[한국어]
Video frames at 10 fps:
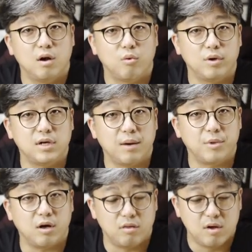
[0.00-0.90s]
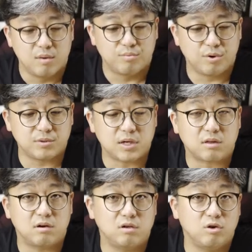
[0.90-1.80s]
왜냐하면
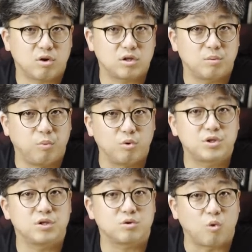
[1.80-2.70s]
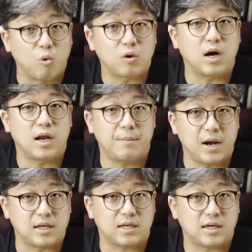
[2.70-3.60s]
프로젝트를 이용해서 보시는 공간의
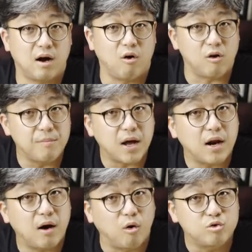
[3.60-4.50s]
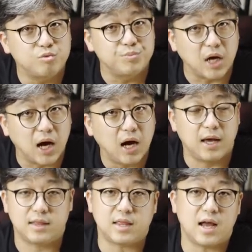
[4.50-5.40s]
밝기가 얼마나
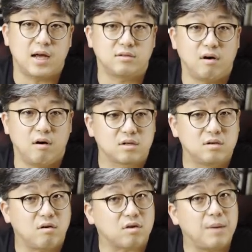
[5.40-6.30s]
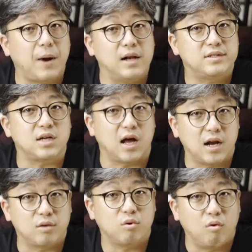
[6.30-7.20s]
어둡냐에 따라서 그렇게 밝지
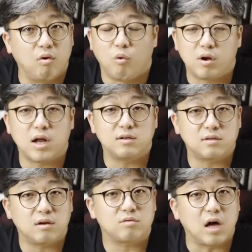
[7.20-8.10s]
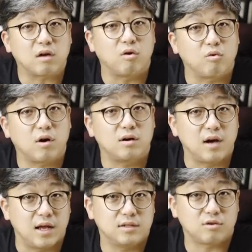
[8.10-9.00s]
않아도 원하는 대로 다 결과를
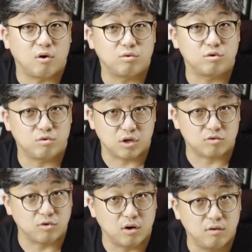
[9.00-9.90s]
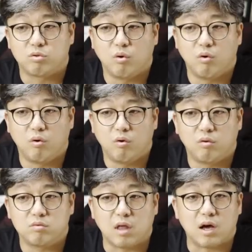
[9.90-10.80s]
내는 경우들도 있고요 또
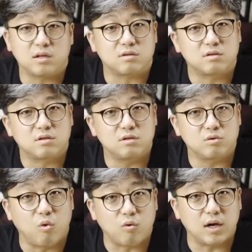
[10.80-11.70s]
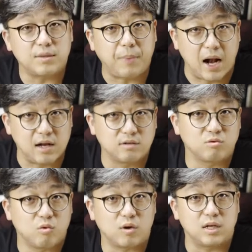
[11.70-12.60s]
내가 쓰는 공간이 밝은
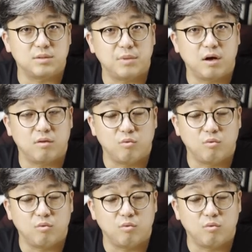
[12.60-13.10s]
공간이면